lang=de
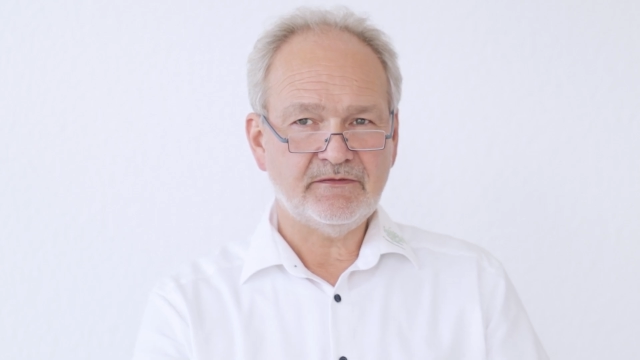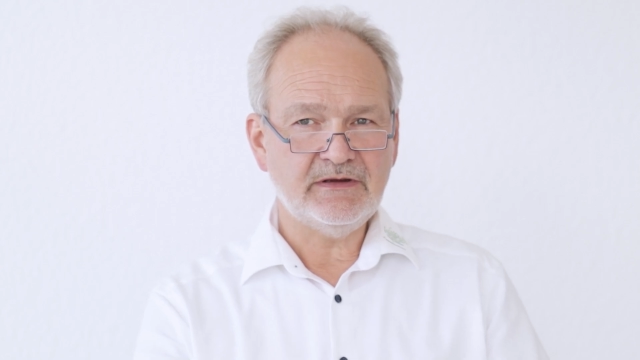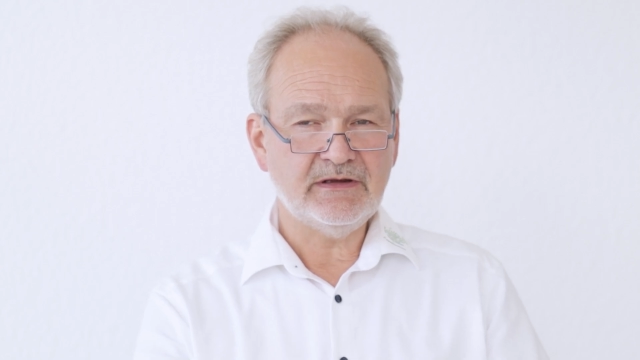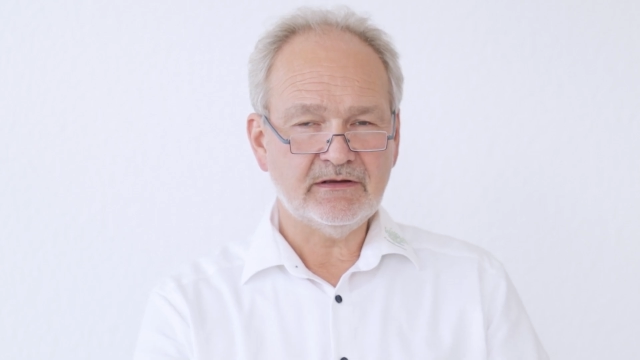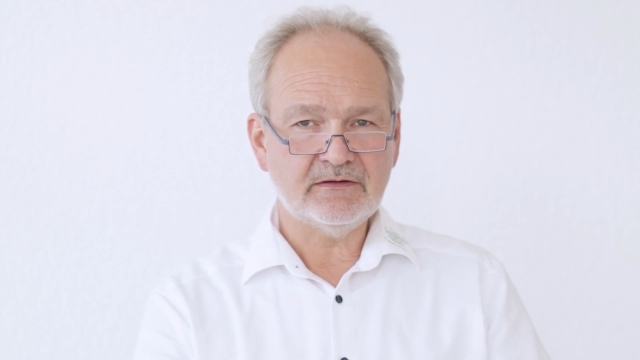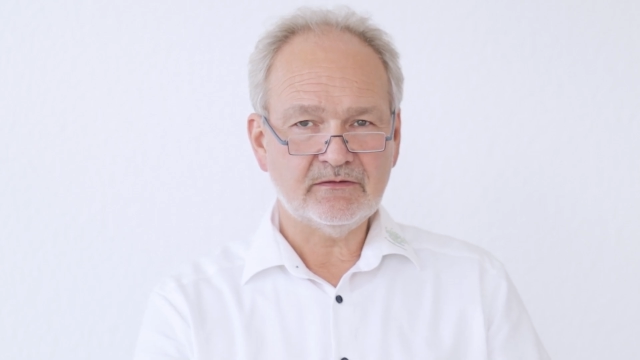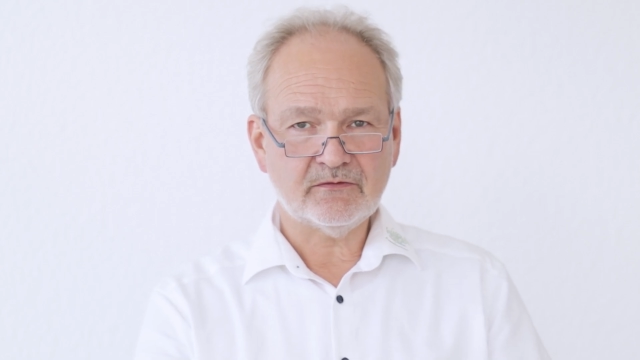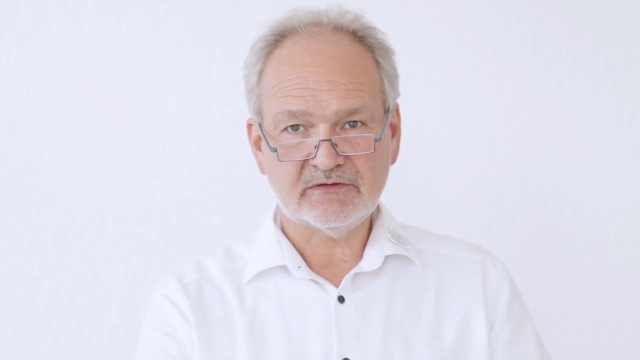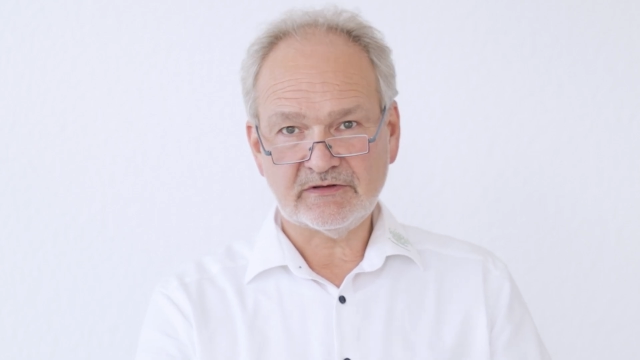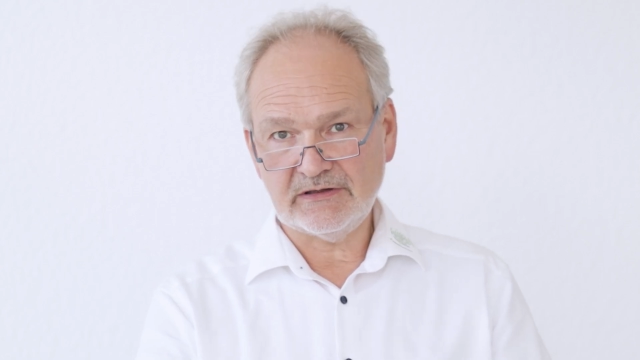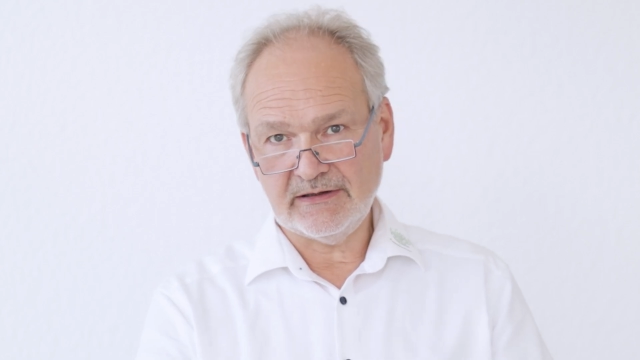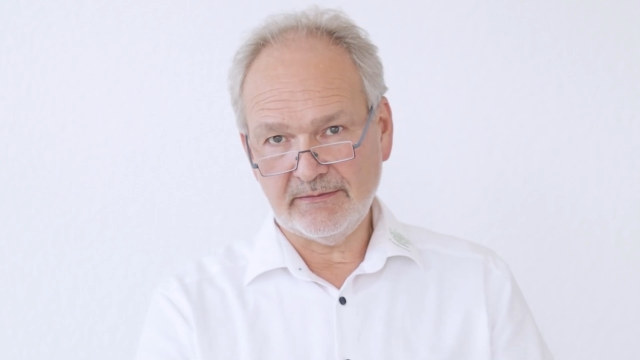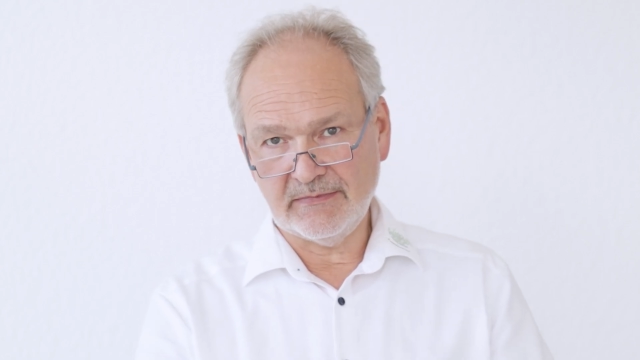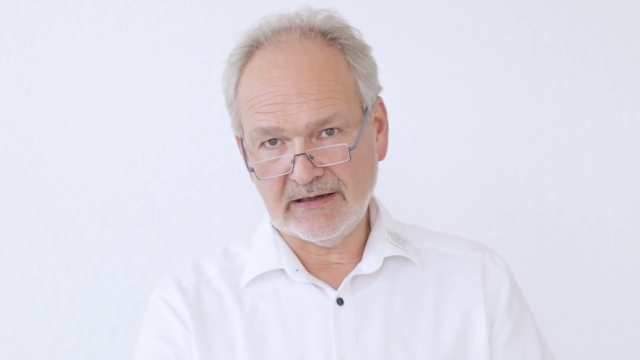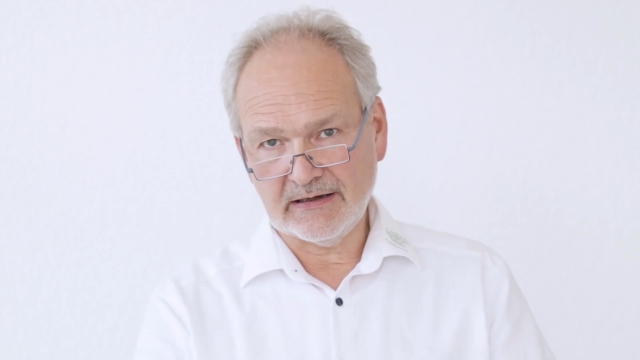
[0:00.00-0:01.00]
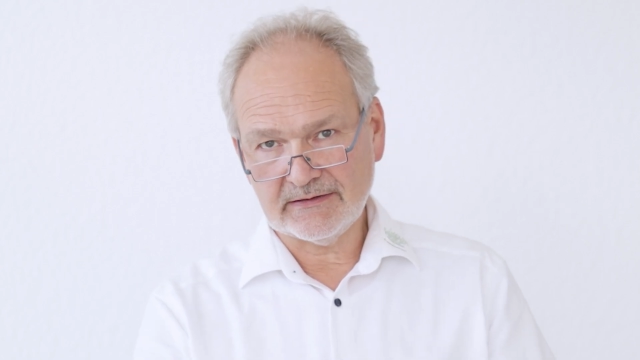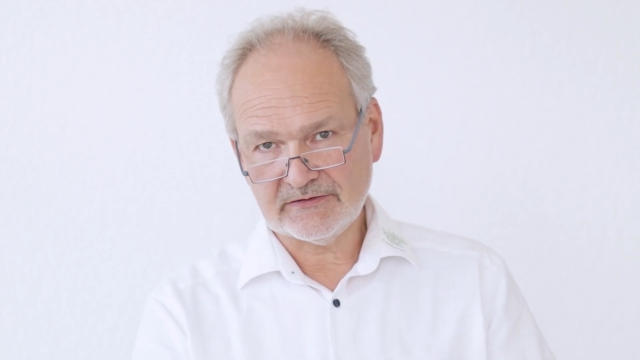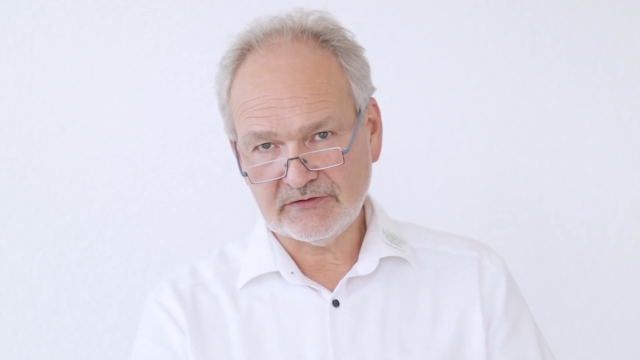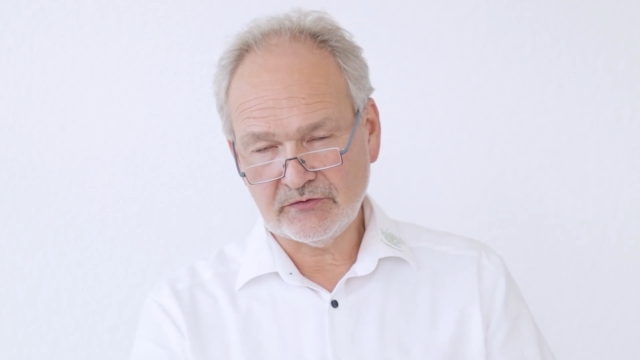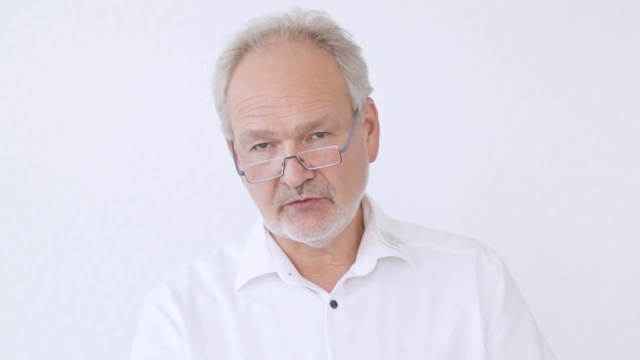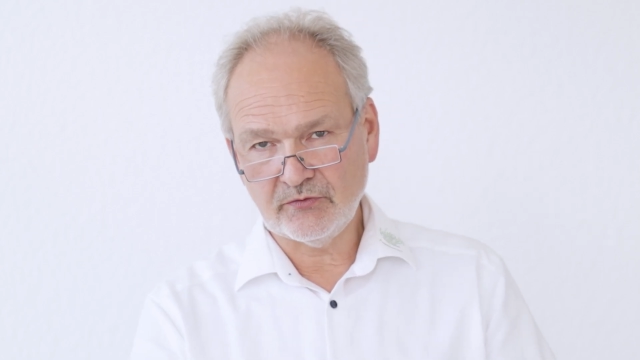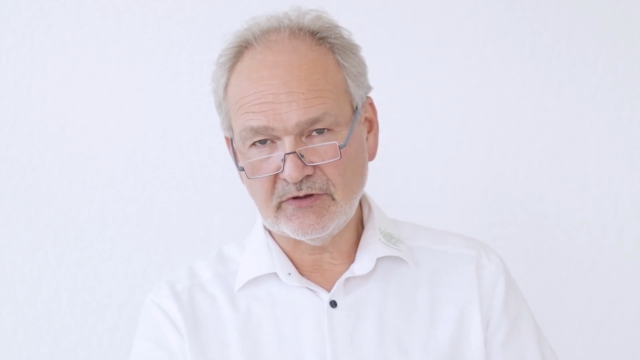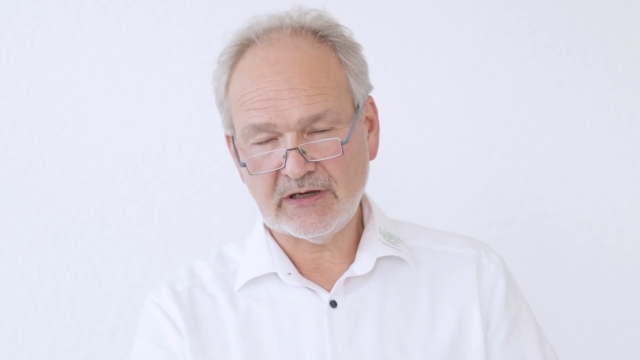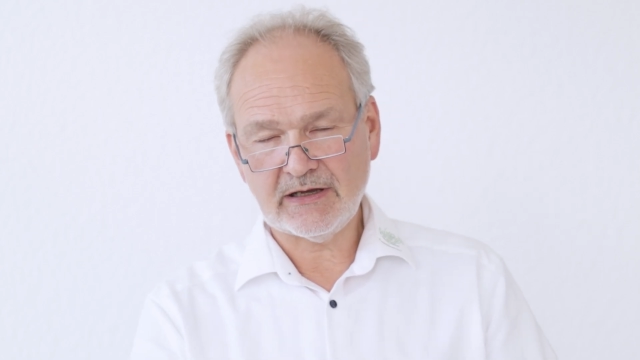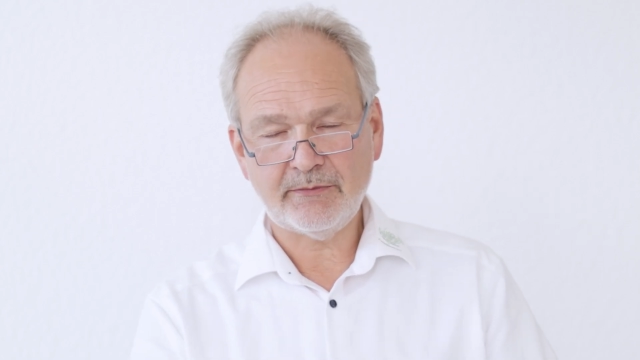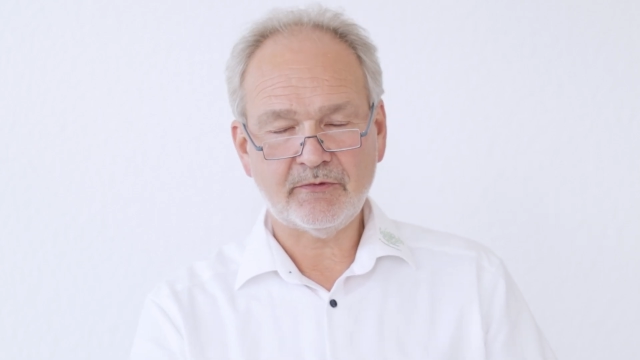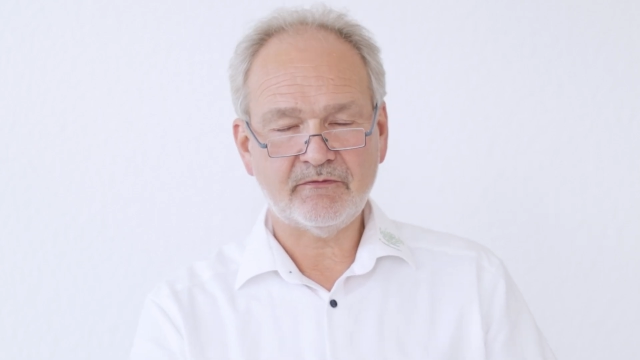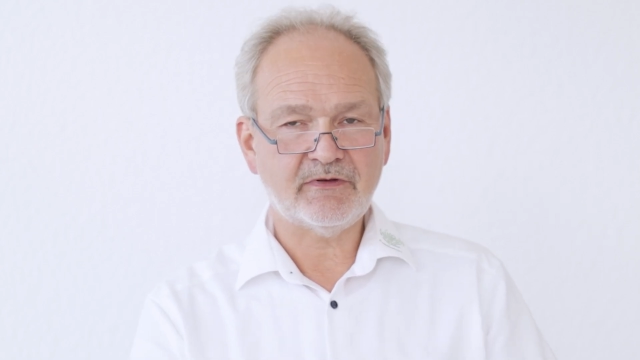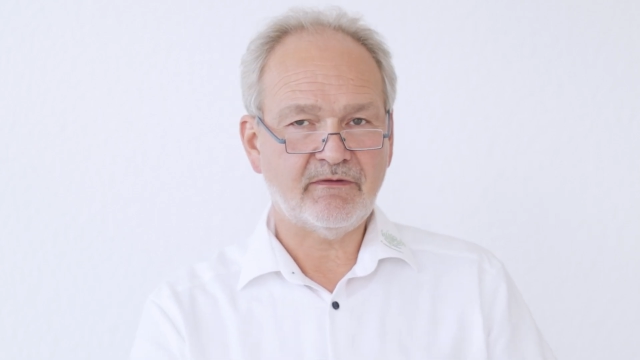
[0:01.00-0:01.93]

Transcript: Viren unser Leben lang zu tun haben und